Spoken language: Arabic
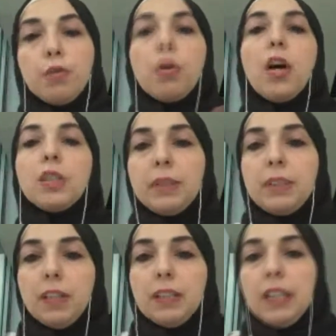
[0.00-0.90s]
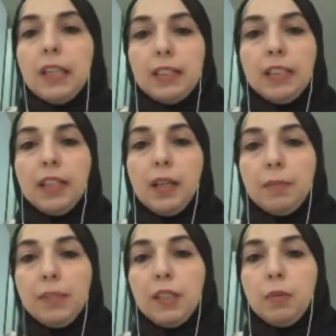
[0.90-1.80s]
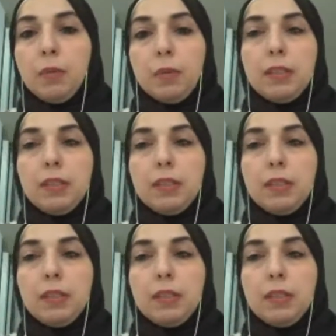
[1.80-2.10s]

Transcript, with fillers: فروقات بالتغطيات الاعلاميه